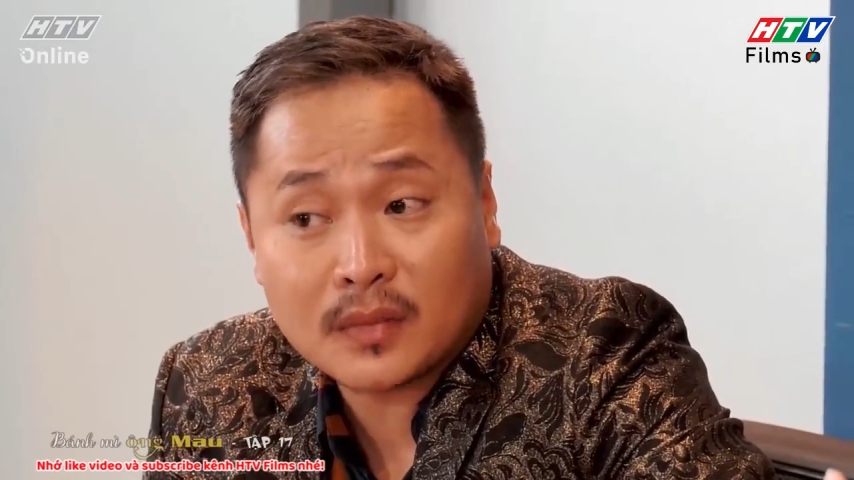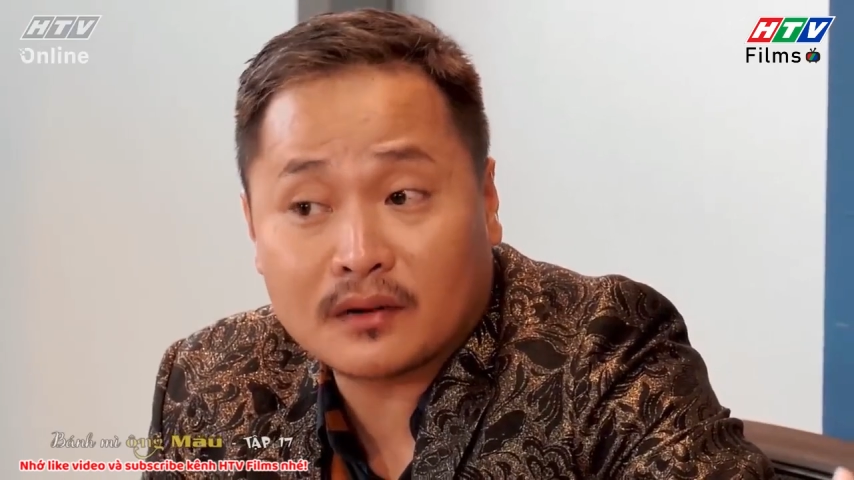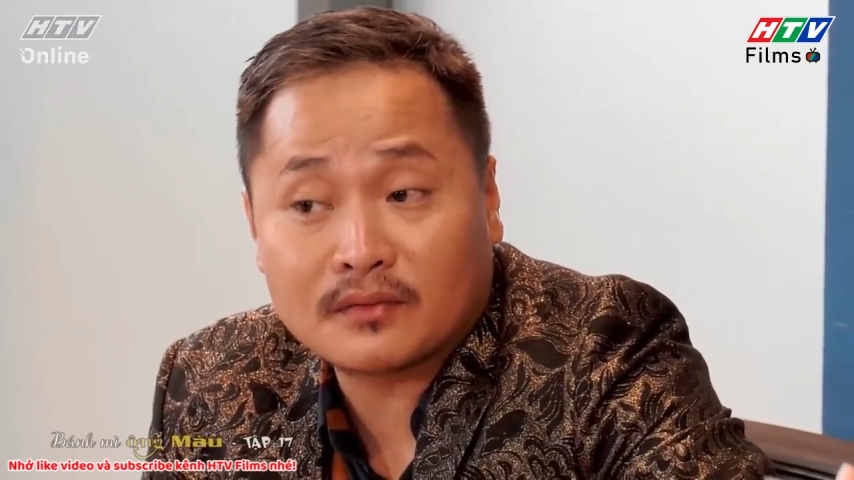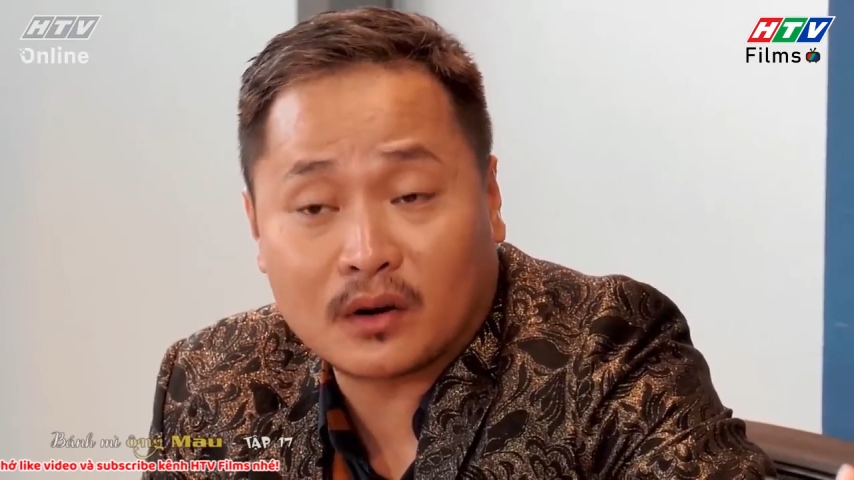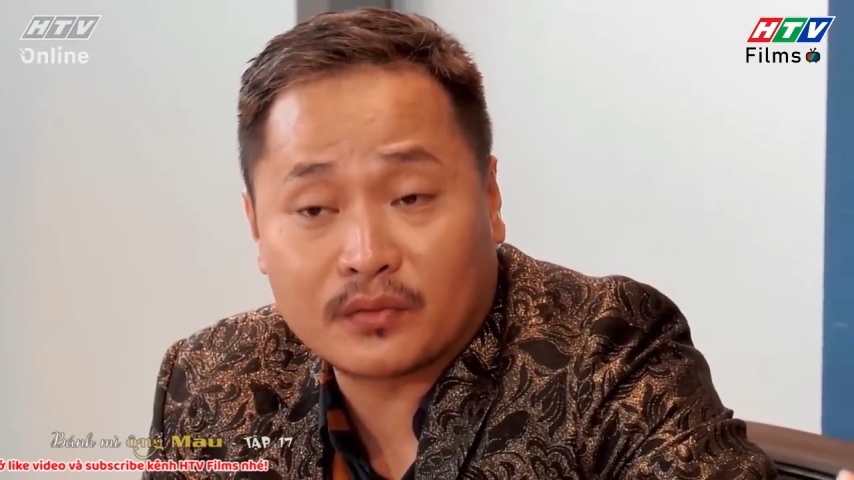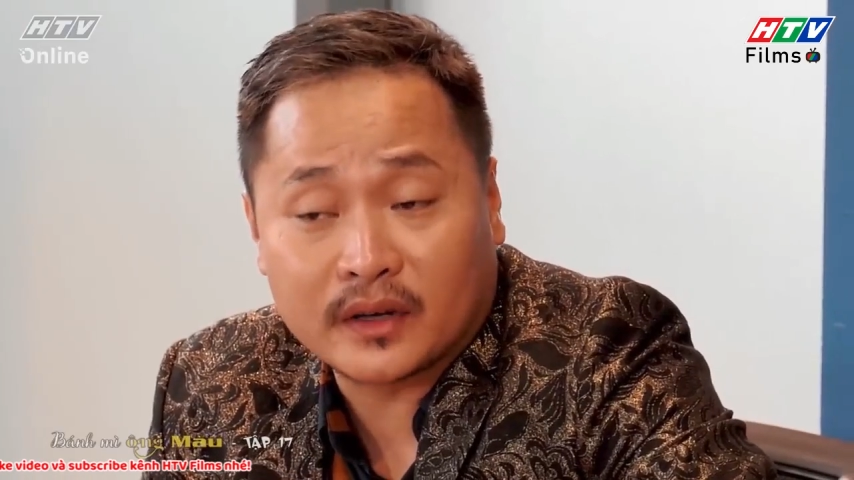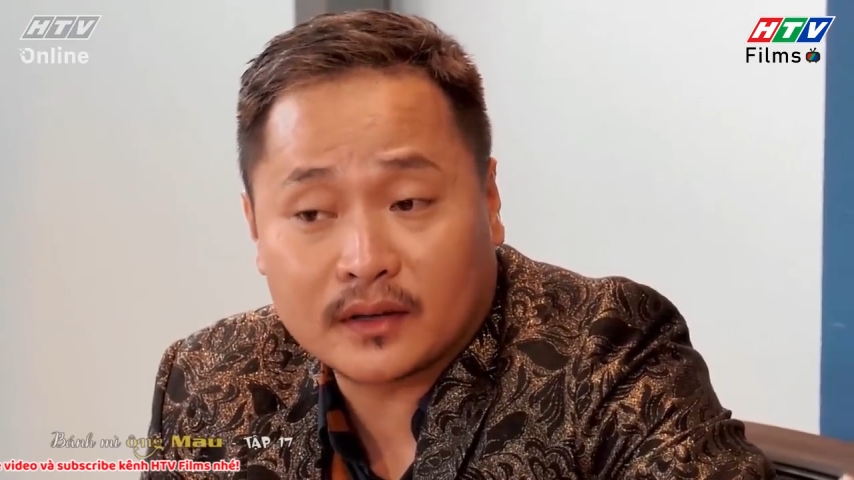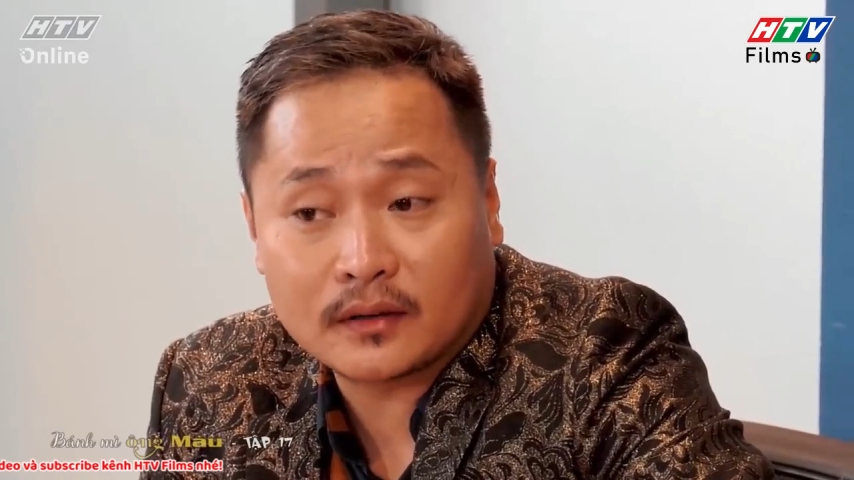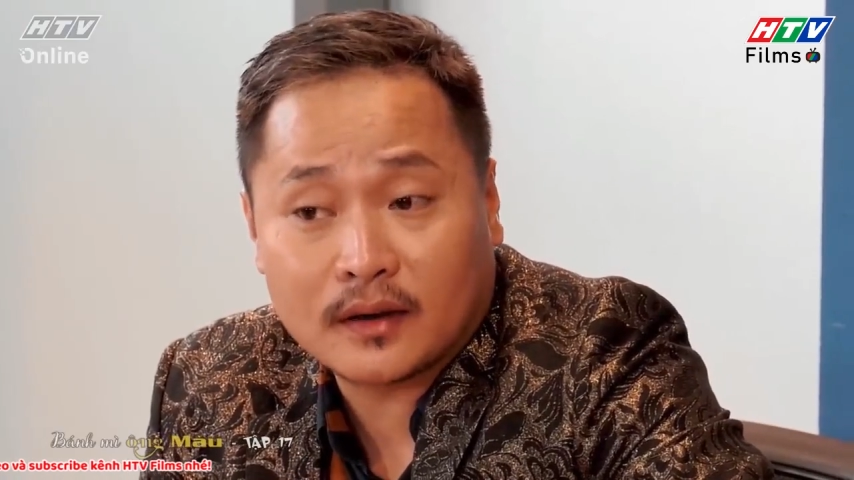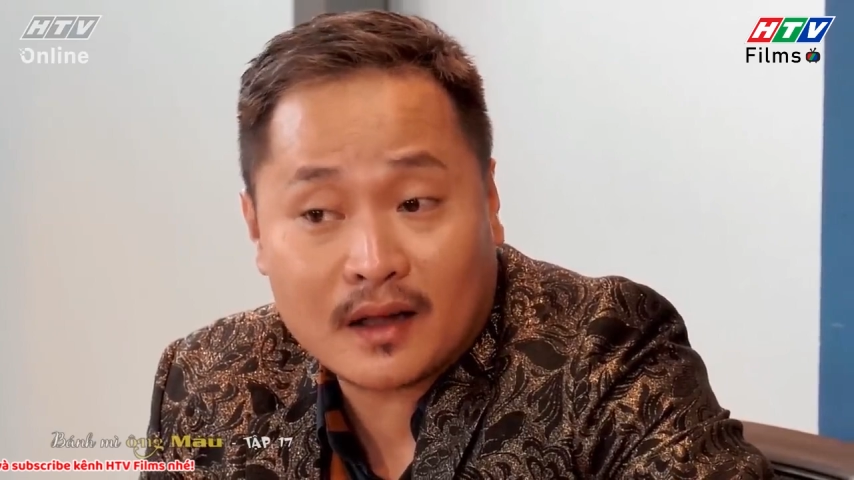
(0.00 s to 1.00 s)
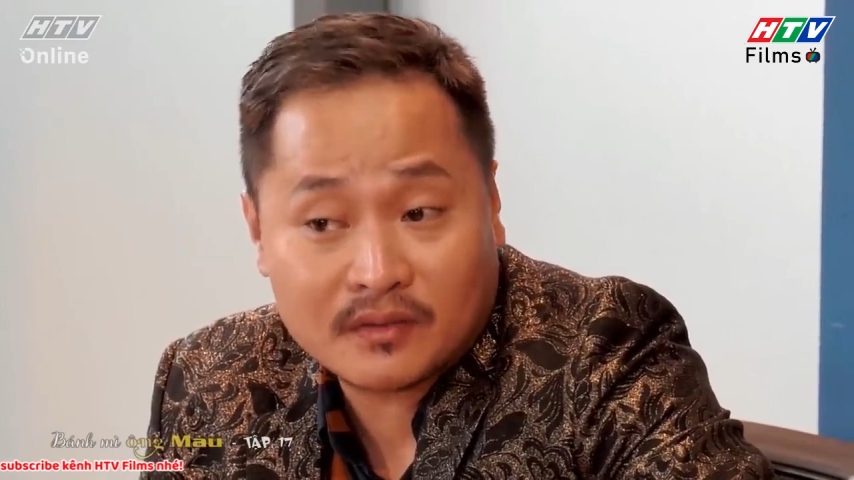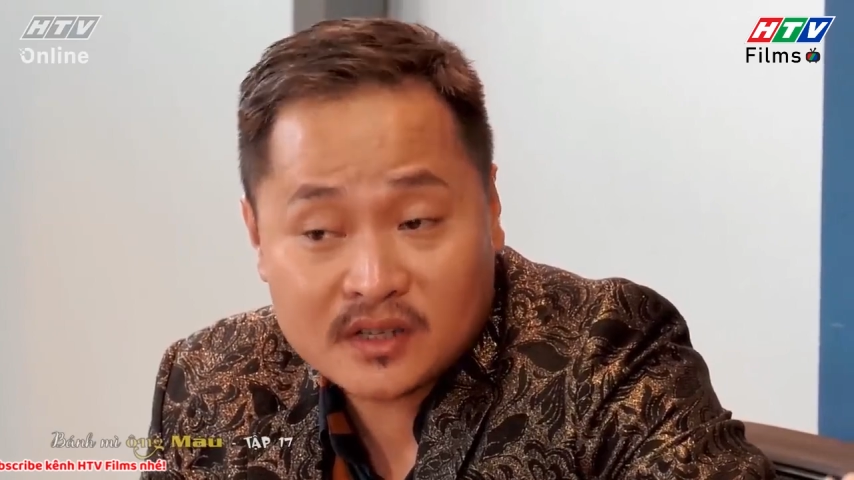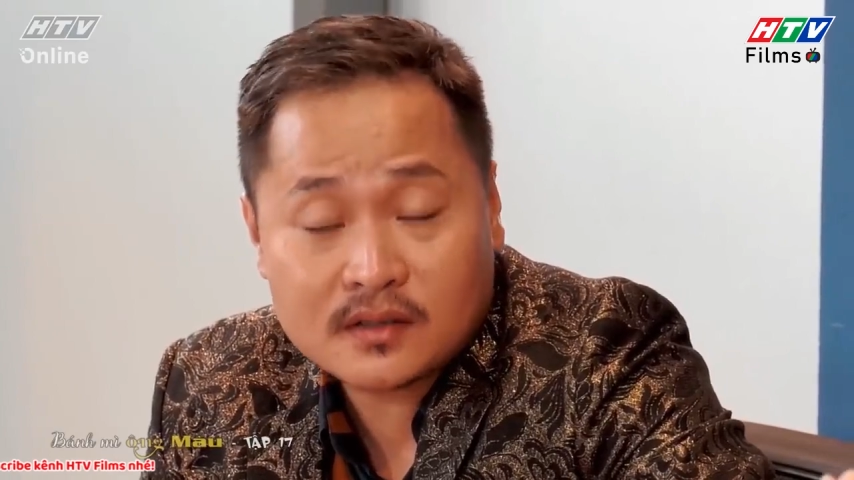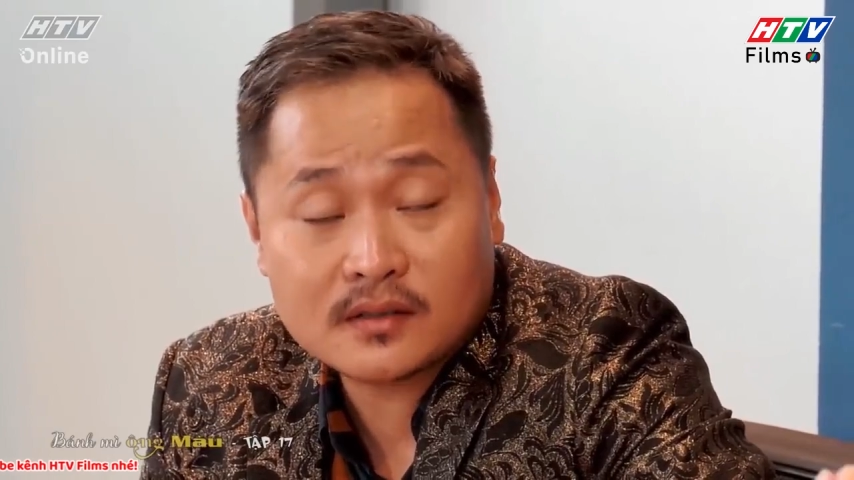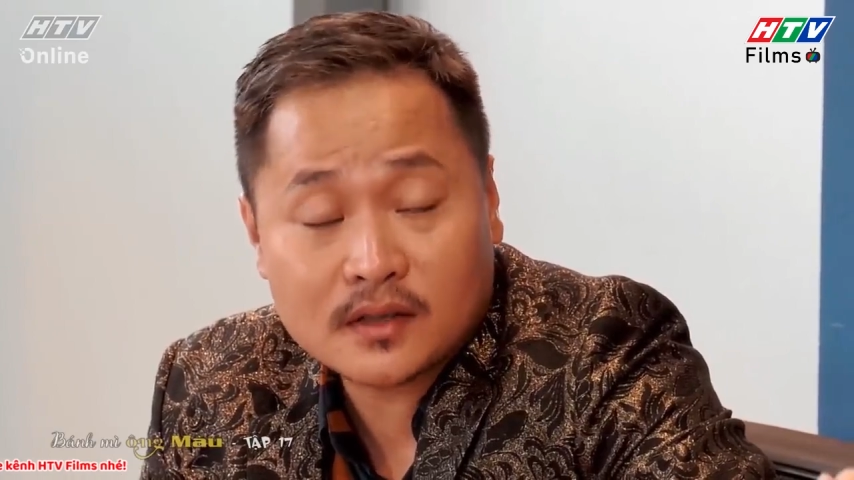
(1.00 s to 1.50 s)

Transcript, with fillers: mạnh vào việc lavis